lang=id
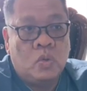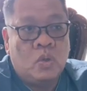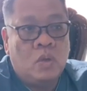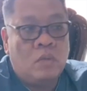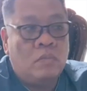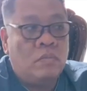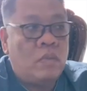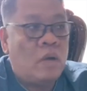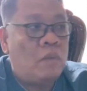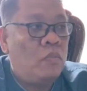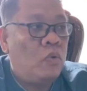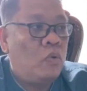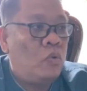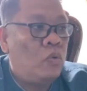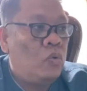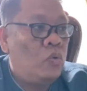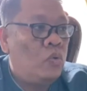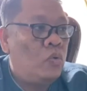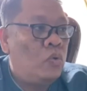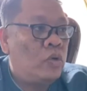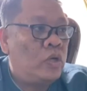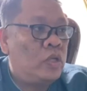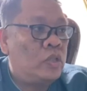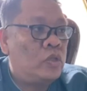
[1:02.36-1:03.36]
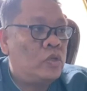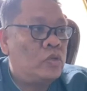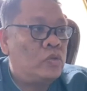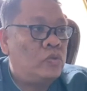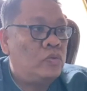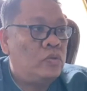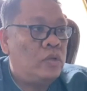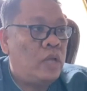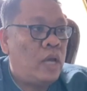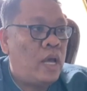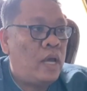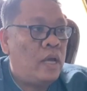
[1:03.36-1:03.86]
Bank Bungkulu kita
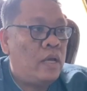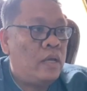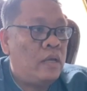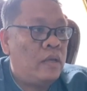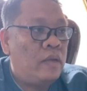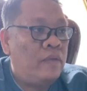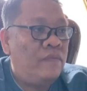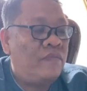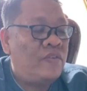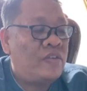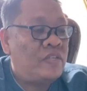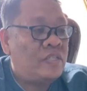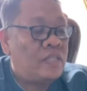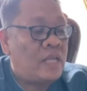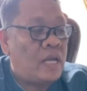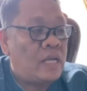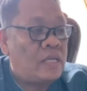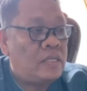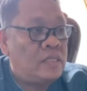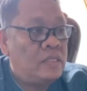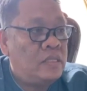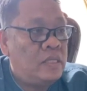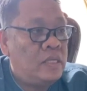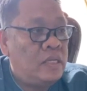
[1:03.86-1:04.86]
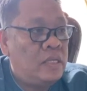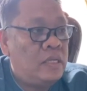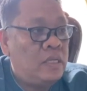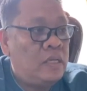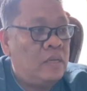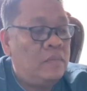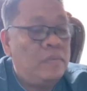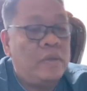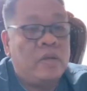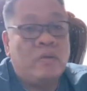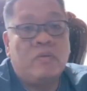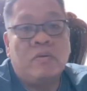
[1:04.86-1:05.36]
sudah
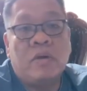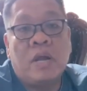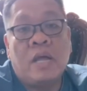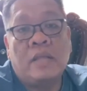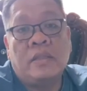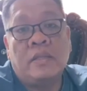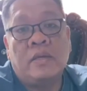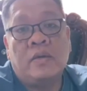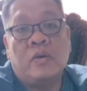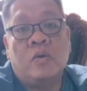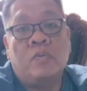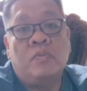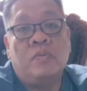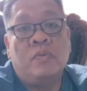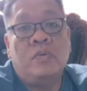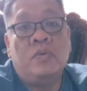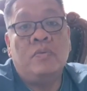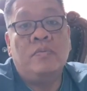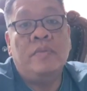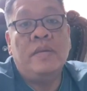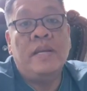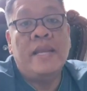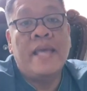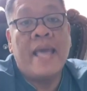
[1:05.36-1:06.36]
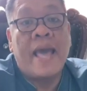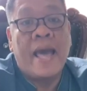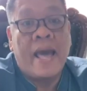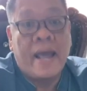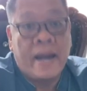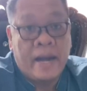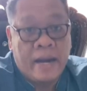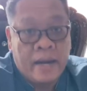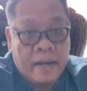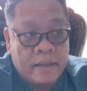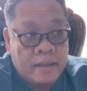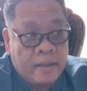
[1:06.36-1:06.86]
investasi lebih kurang 30
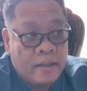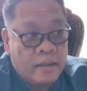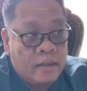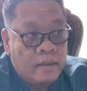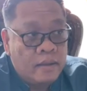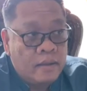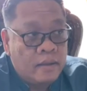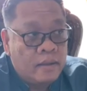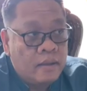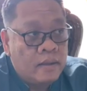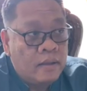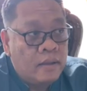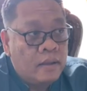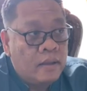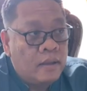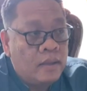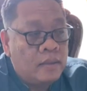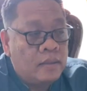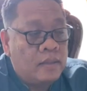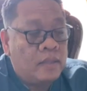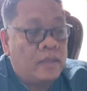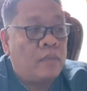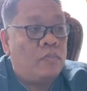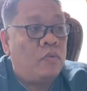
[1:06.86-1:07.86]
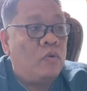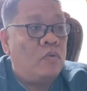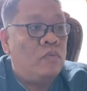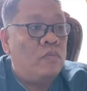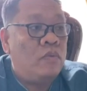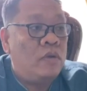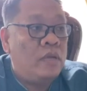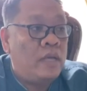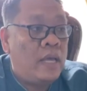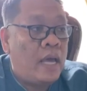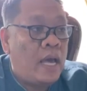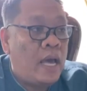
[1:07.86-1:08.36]
miliar. 30
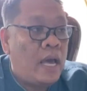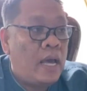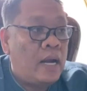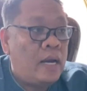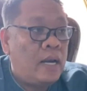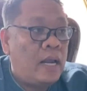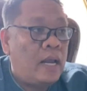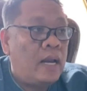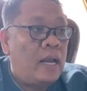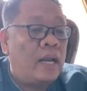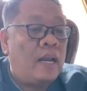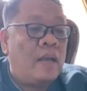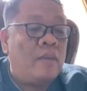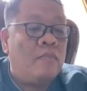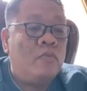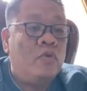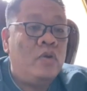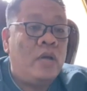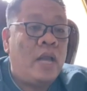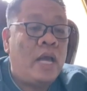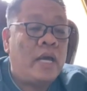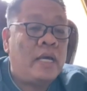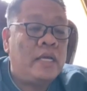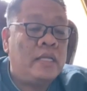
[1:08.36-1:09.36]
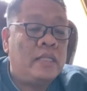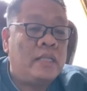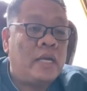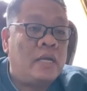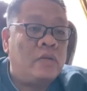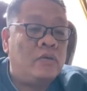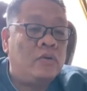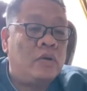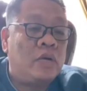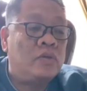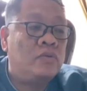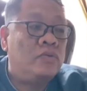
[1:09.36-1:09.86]
miliar dan alhamdulillah kita
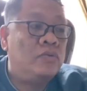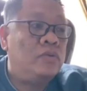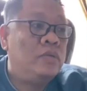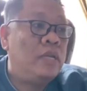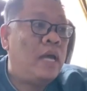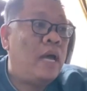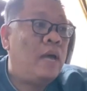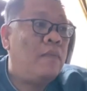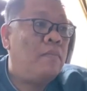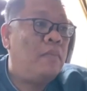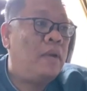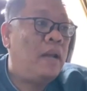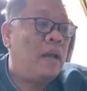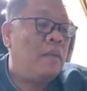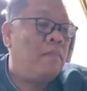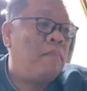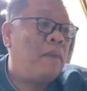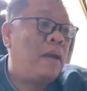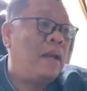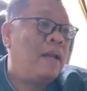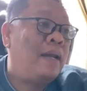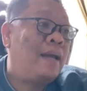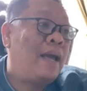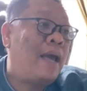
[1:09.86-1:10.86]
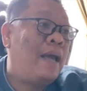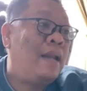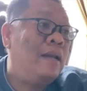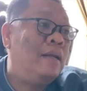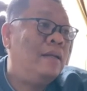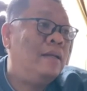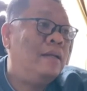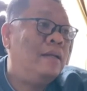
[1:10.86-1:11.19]
juga sudah mendapatkan